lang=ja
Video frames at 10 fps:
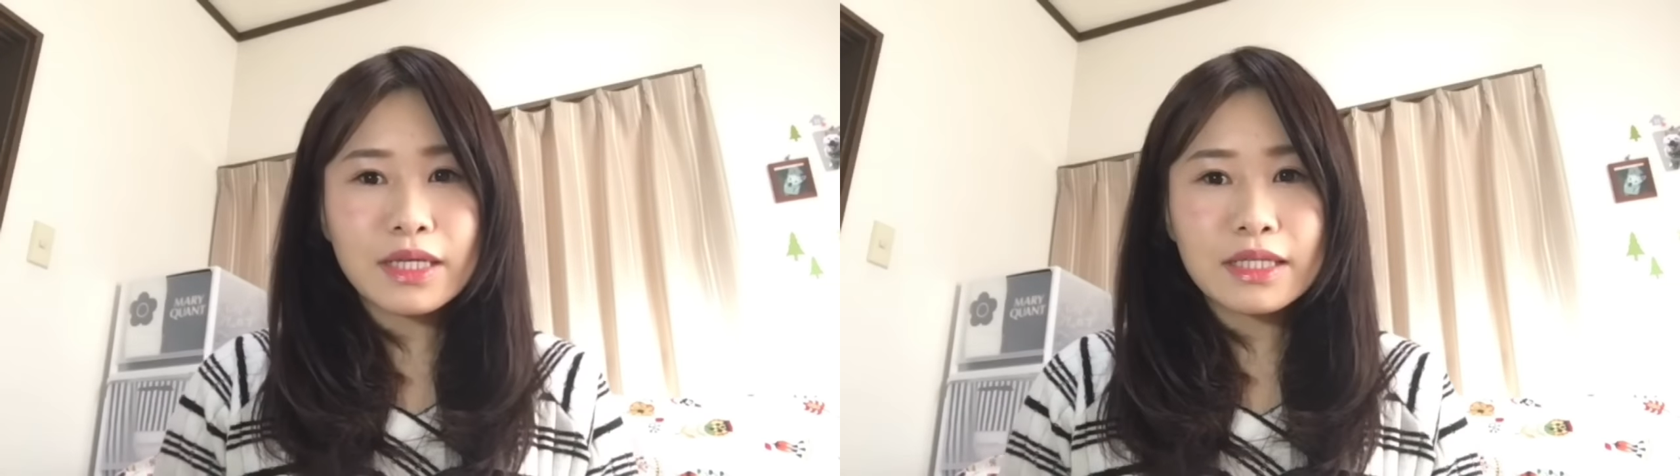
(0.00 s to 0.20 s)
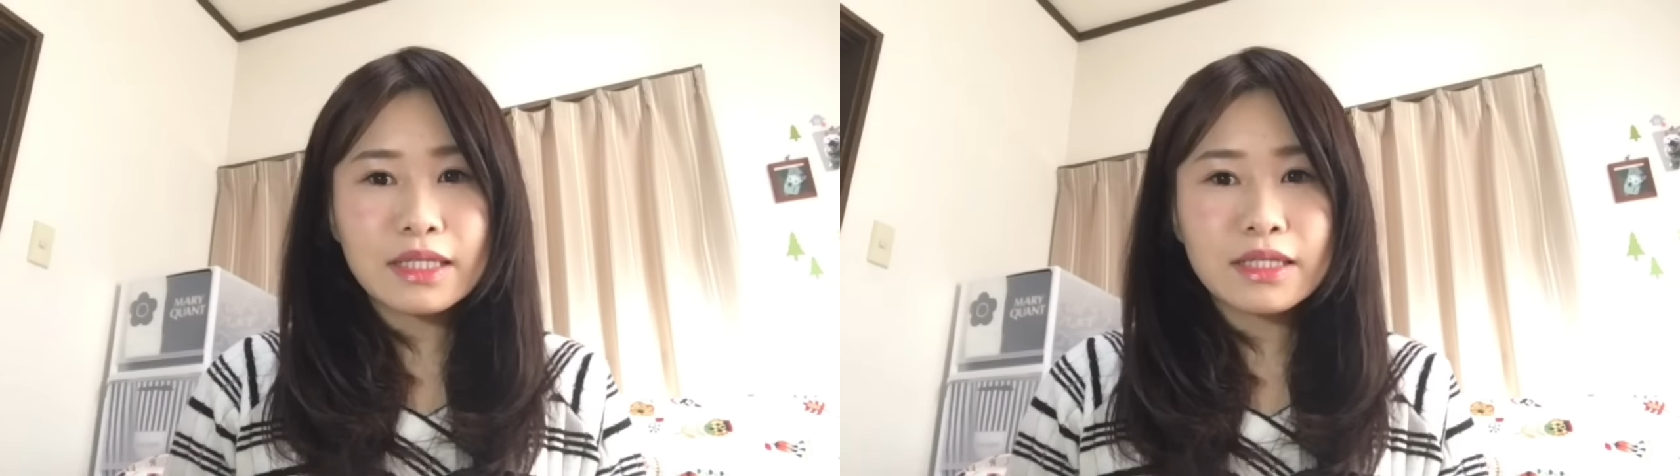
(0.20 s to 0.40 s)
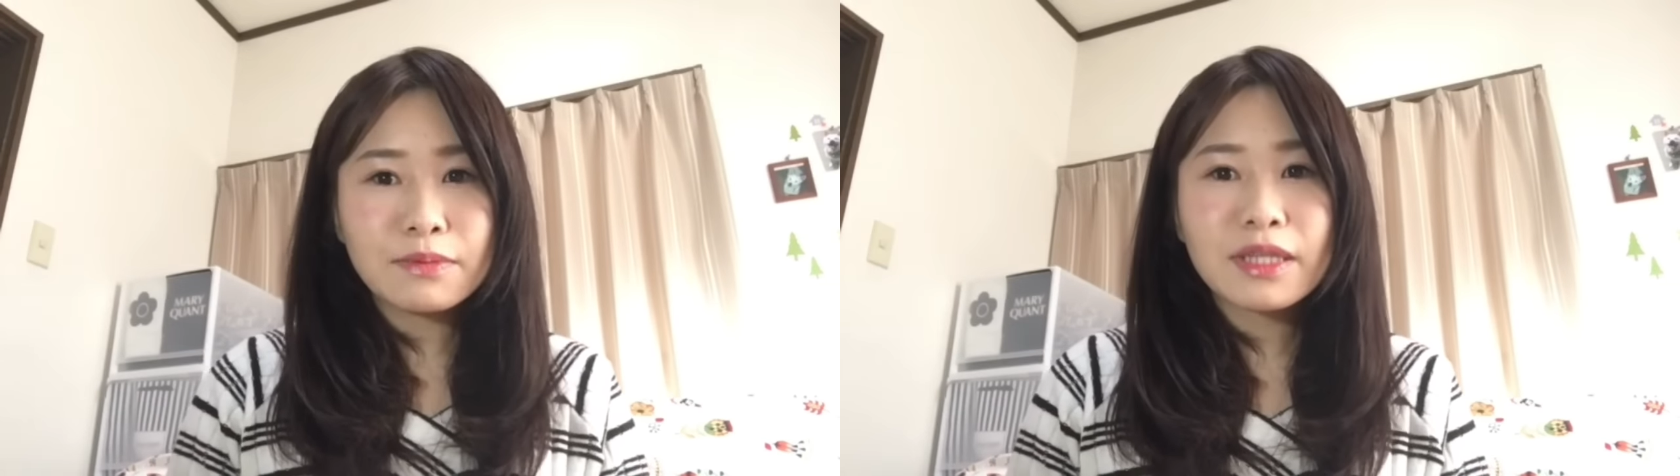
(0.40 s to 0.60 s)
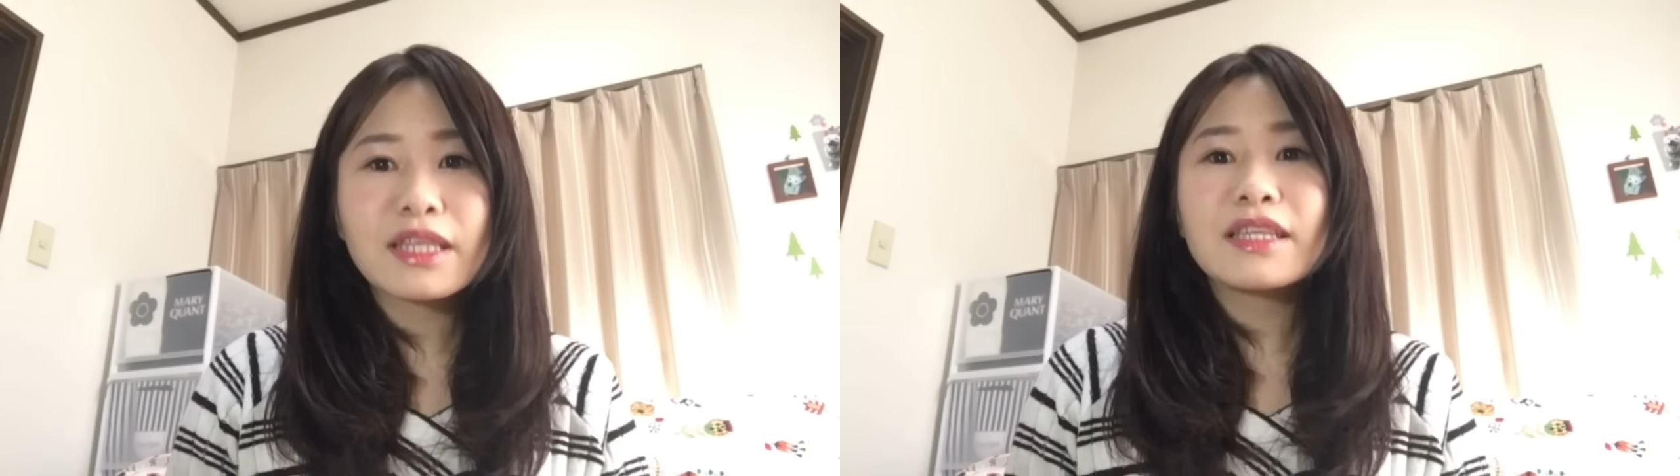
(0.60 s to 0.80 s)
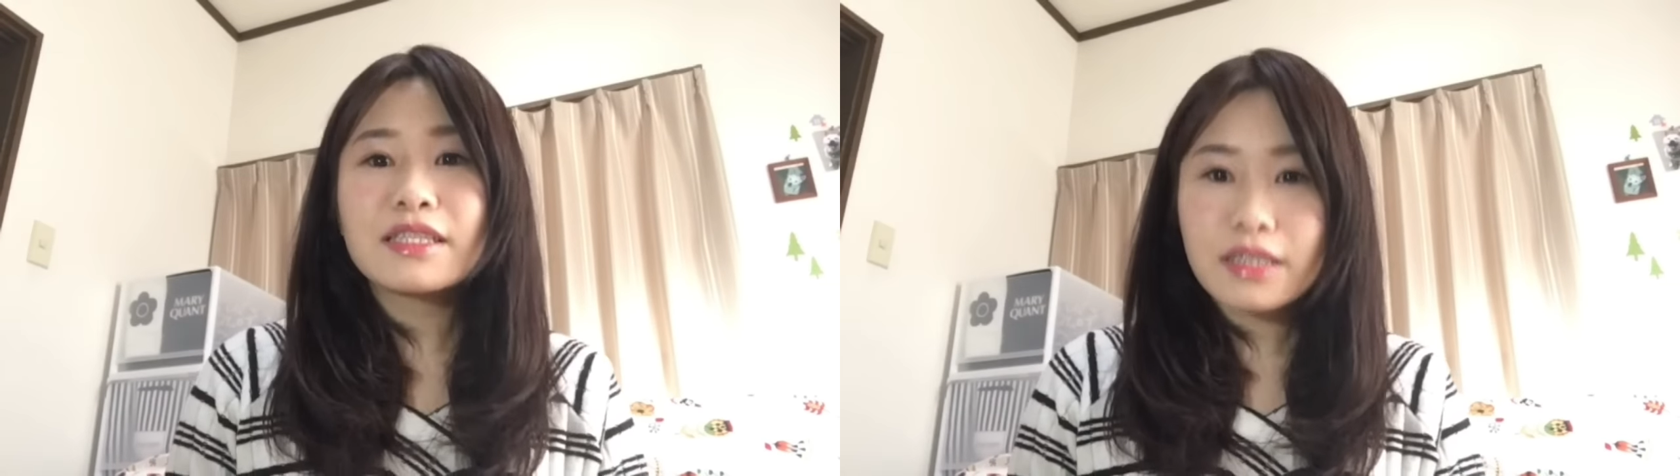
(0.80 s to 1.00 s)
りしてしまっ
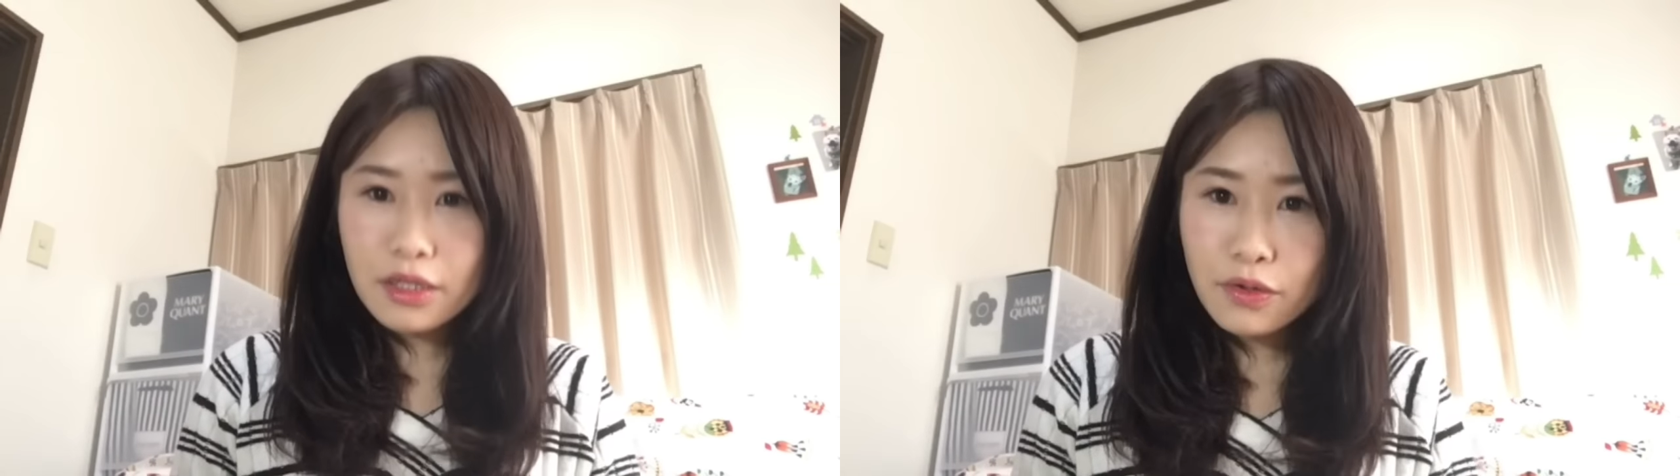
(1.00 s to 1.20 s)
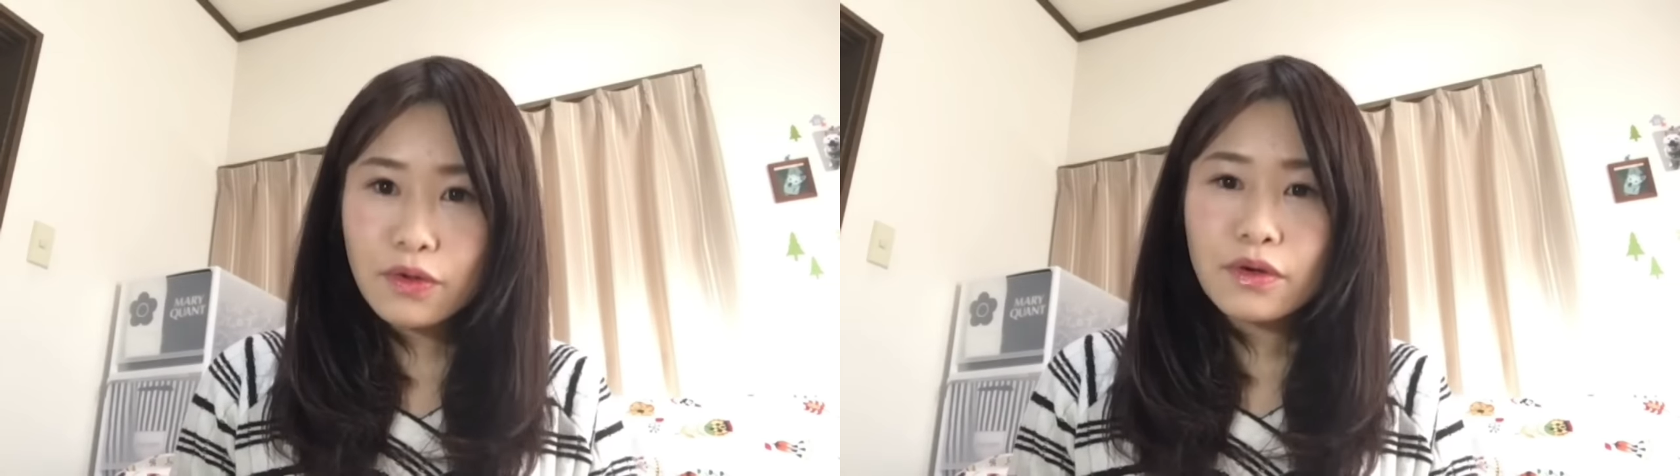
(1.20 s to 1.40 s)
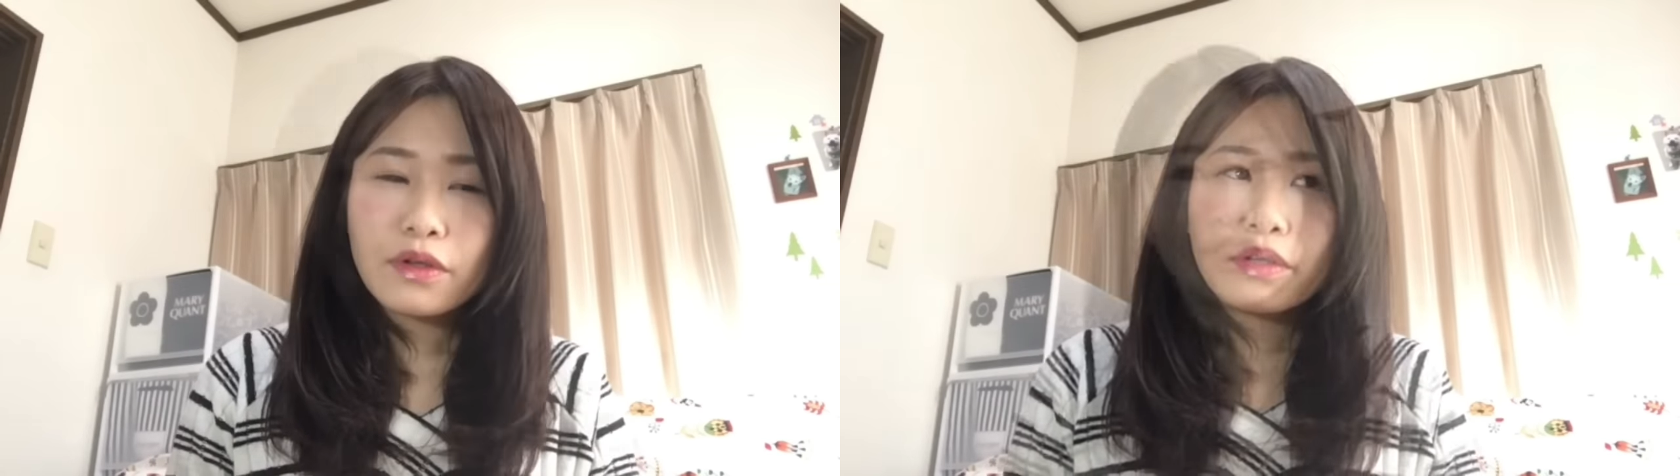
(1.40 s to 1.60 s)
たんですけど、